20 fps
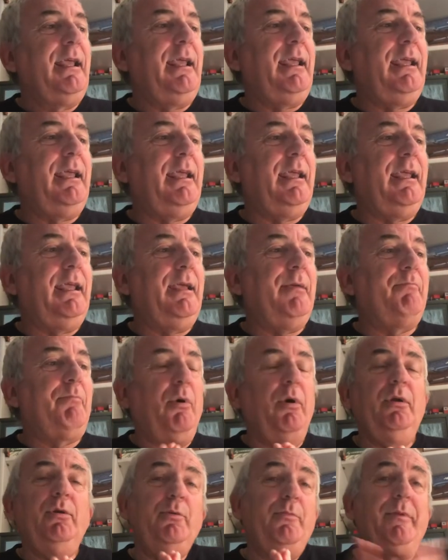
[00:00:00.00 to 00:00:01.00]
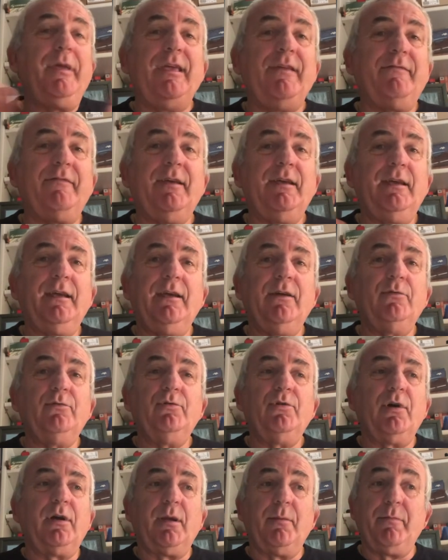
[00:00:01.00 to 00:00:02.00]
e poi li beve, è
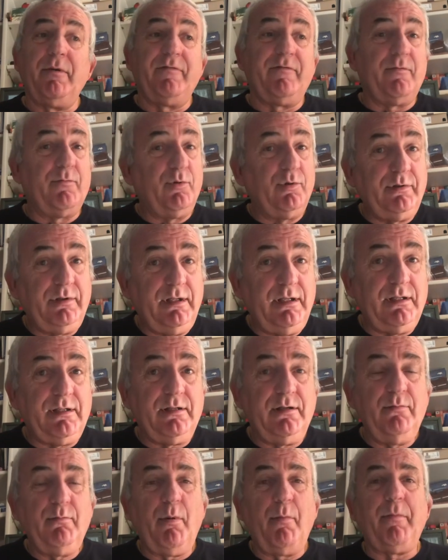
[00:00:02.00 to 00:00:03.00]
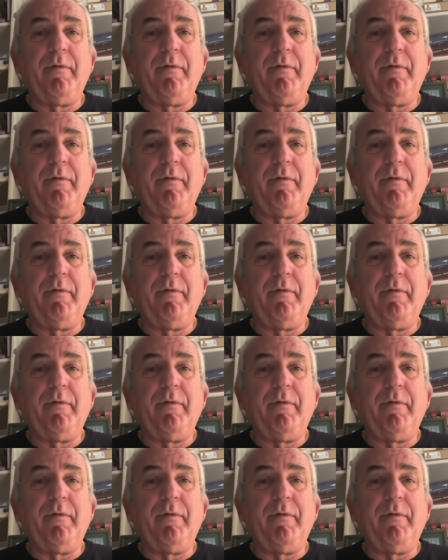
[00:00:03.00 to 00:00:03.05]
uno che beve moltissimo,